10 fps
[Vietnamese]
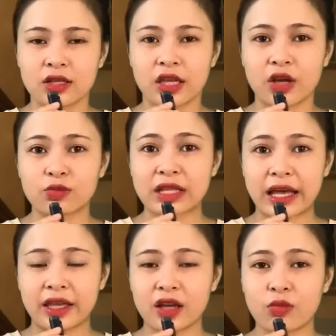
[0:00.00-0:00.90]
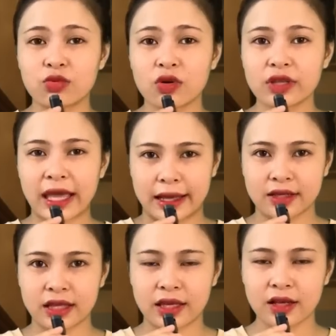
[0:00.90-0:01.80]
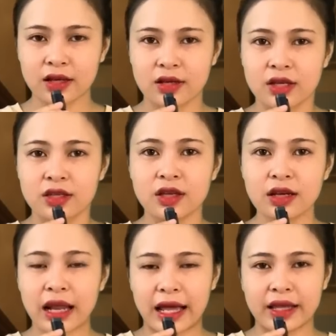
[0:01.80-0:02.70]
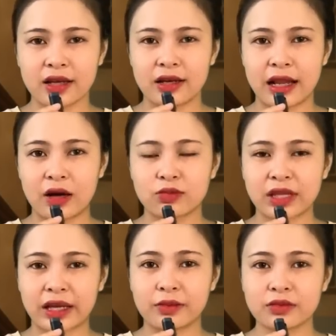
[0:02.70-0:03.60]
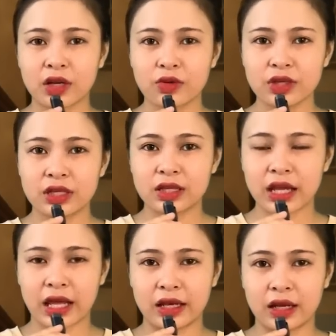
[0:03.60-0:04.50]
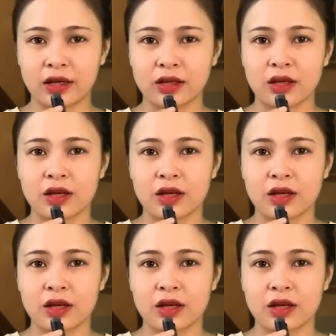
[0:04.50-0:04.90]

Thì ông thầy ông có dặn vậy đó. Với lại là ông thầy cũng nói như thế này nè,